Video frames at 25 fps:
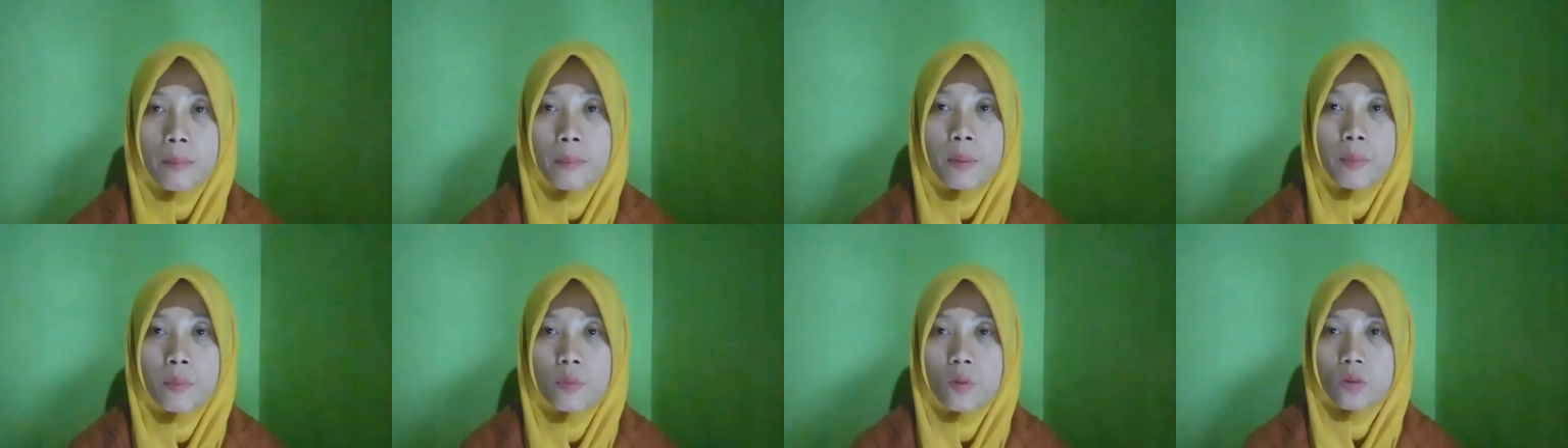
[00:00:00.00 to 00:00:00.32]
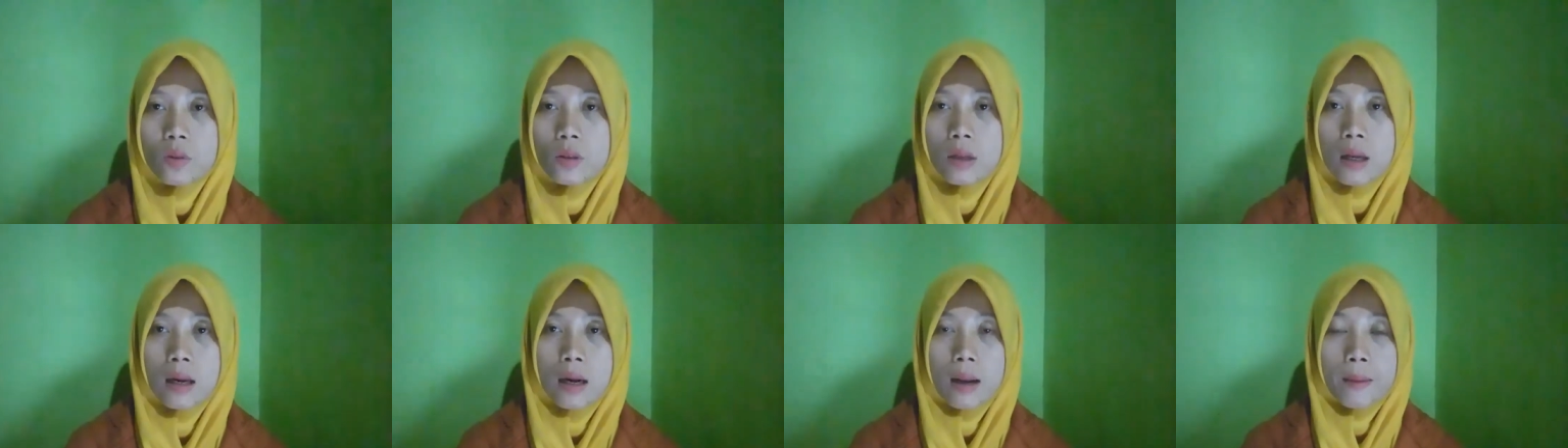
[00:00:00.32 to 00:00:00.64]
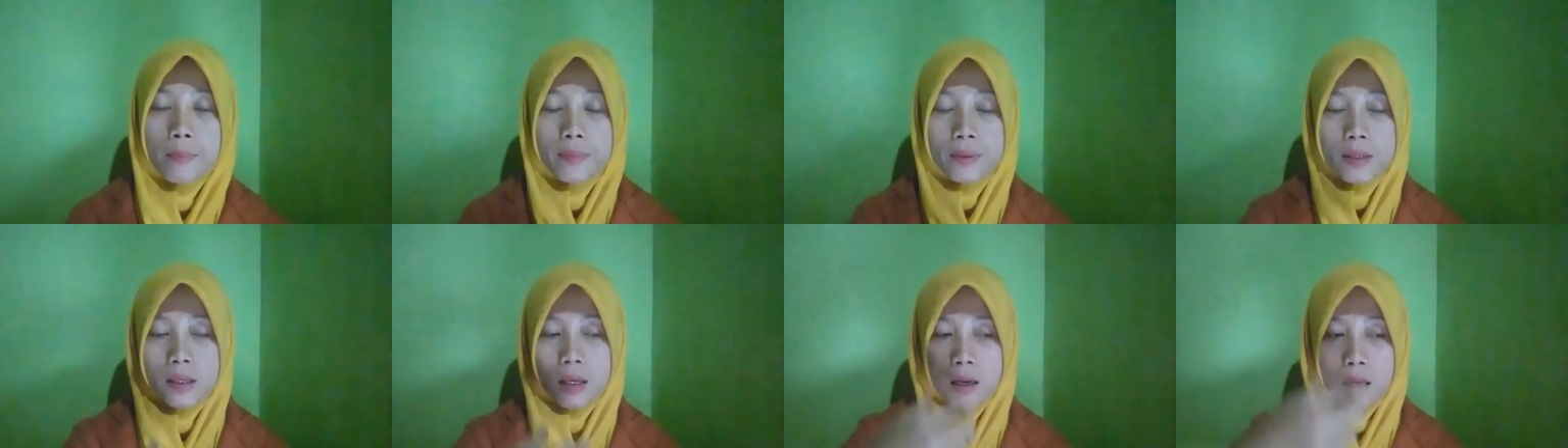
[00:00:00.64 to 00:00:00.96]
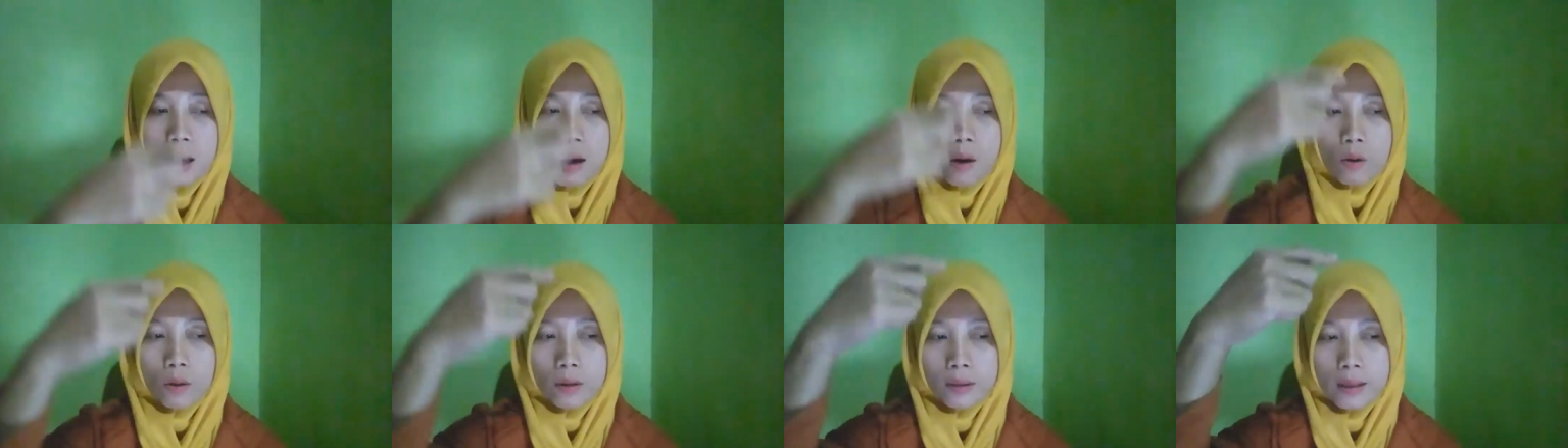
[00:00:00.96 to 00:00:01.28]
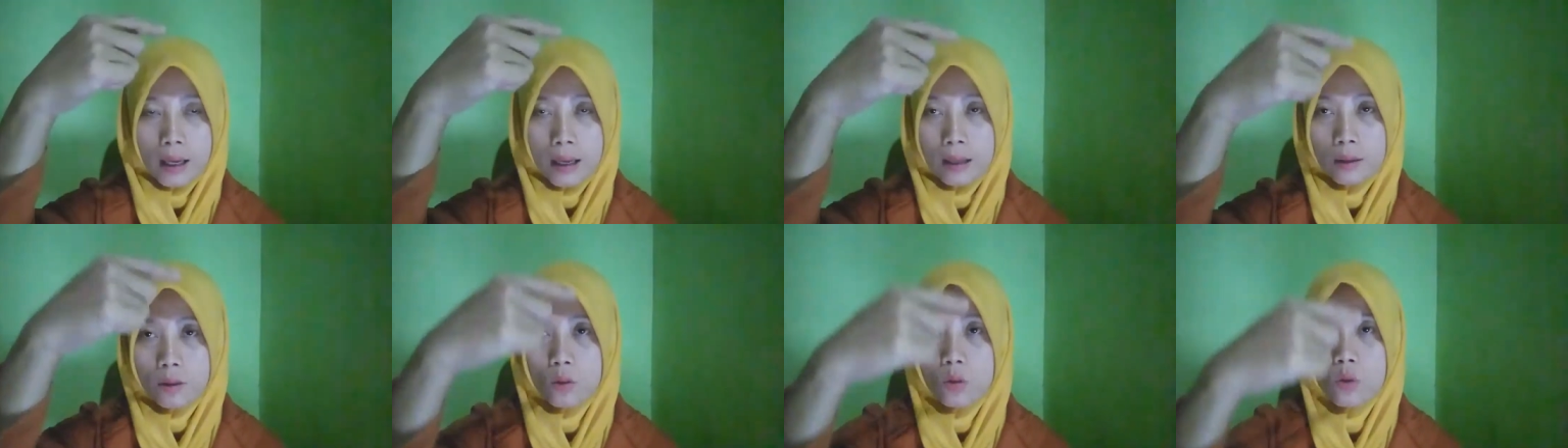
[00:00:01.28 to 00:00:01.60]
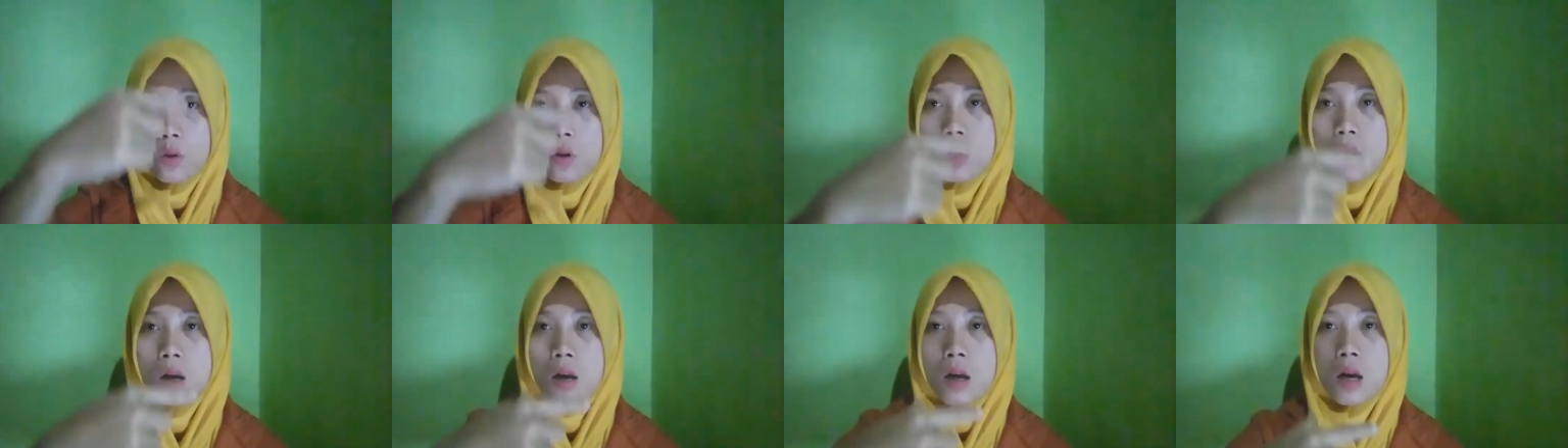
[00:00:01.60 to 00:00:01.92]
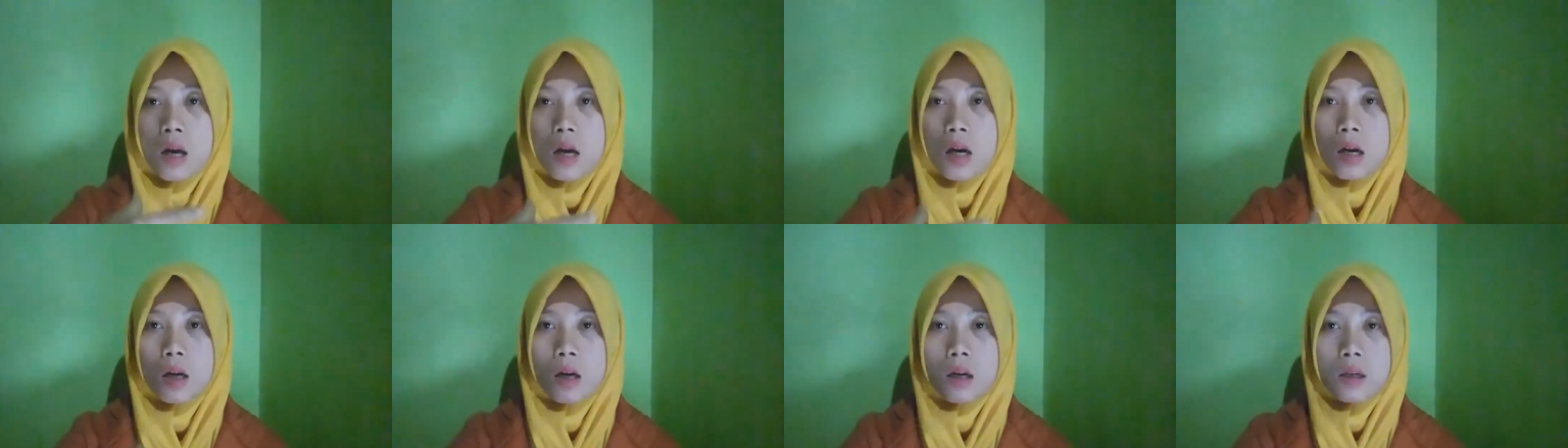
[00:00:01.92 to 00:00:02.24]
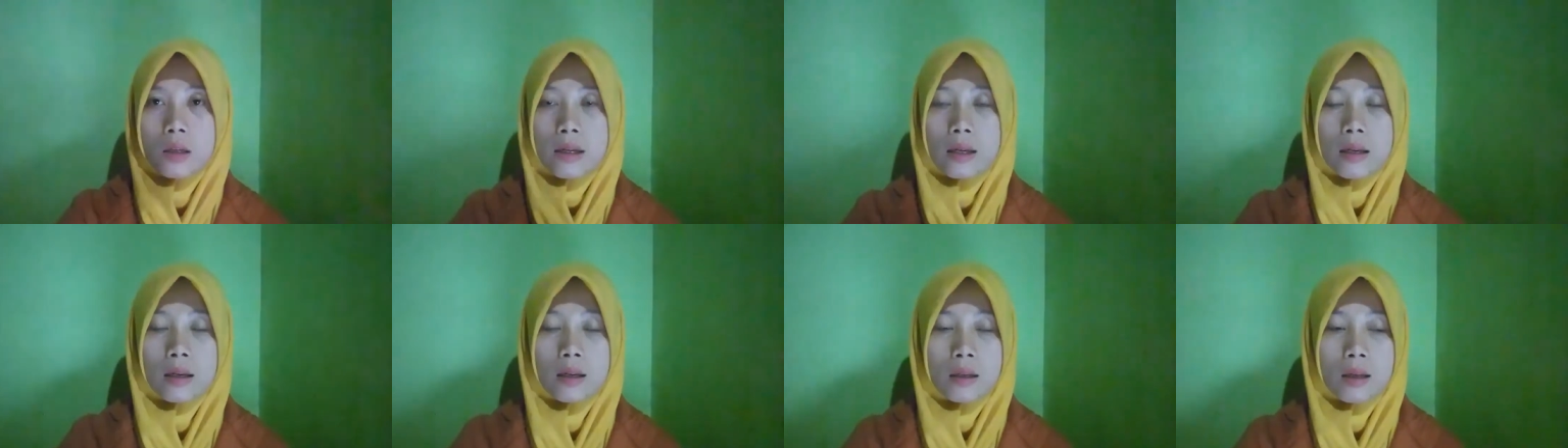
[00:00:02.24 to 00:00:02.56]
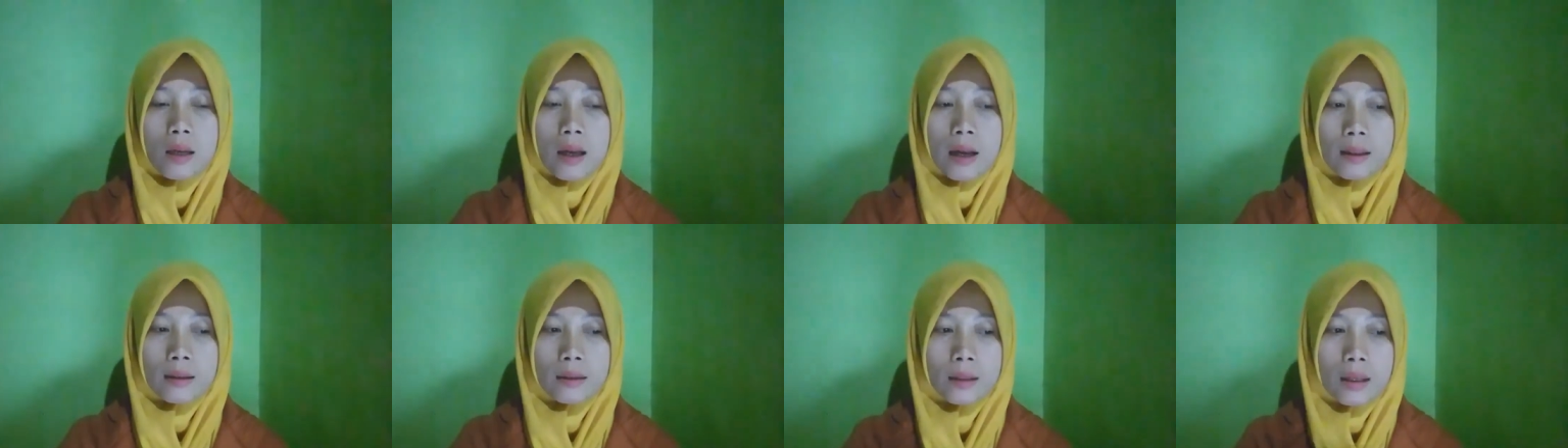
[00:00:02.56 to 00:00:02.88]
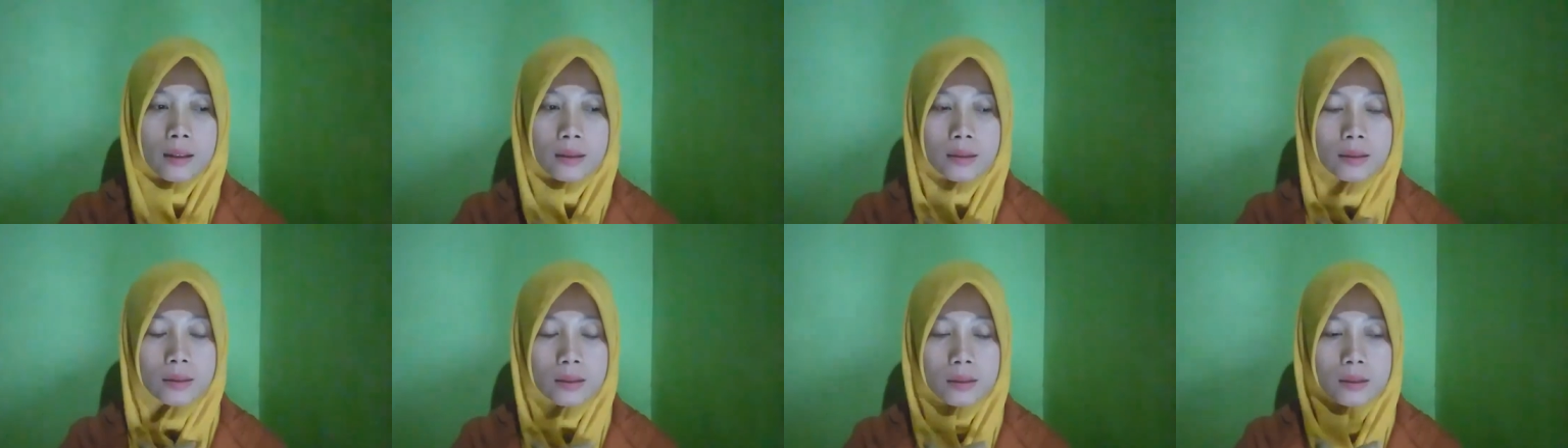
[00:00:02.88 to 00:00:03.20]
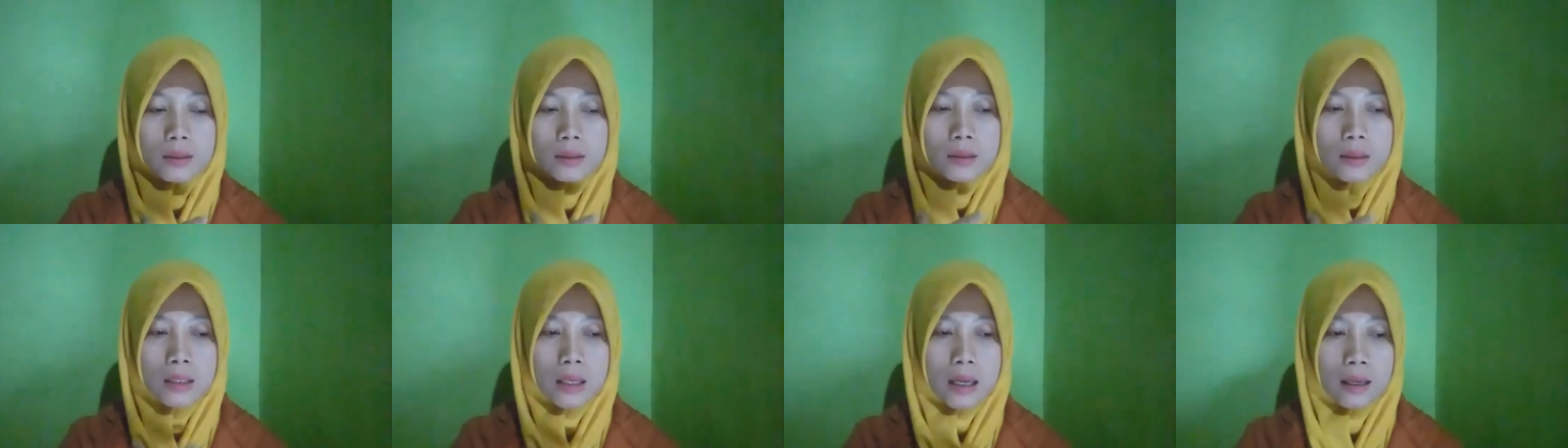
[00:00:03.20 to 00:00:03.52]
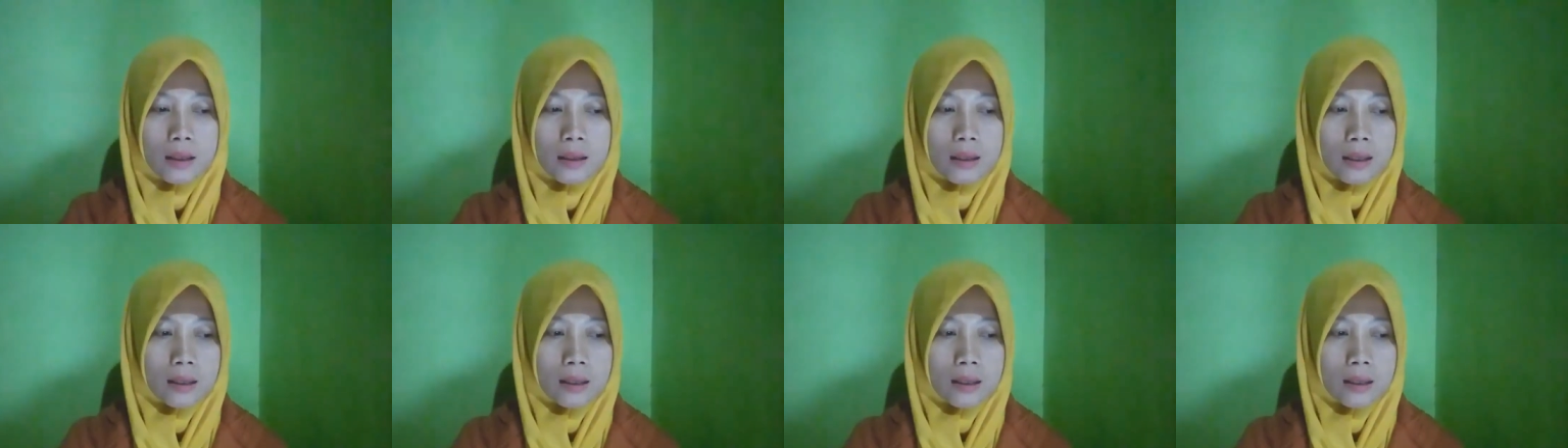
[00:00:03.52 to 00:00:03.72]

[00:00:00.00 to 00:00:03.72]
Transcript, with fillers: Pembuluh darah besar aorta itu e, dari atas ya,